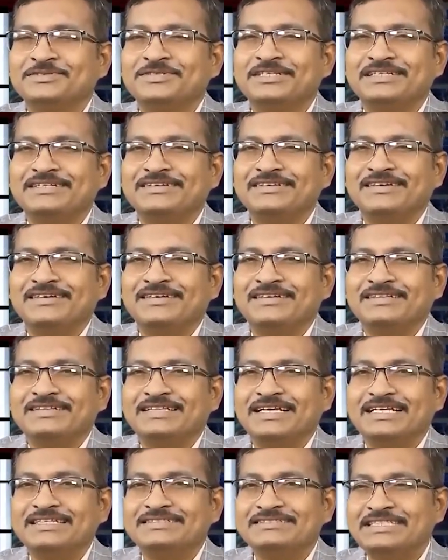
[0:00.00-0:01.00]
చూడండి
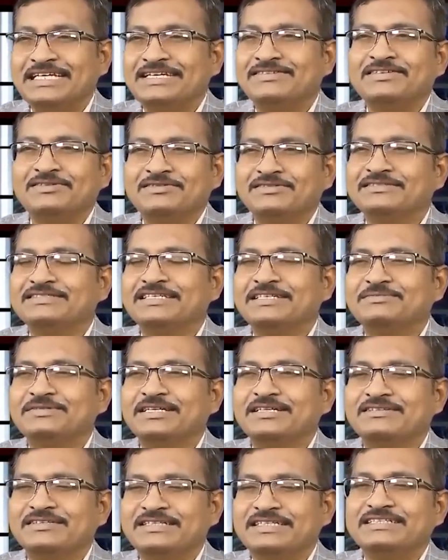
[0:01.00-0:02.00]
తనకు సేవింగ్ గురించి ఏం
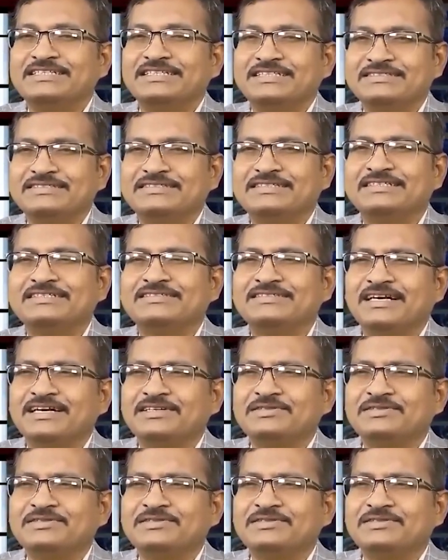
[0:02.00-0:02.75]
తెలియదు నేను చేసింది ఇది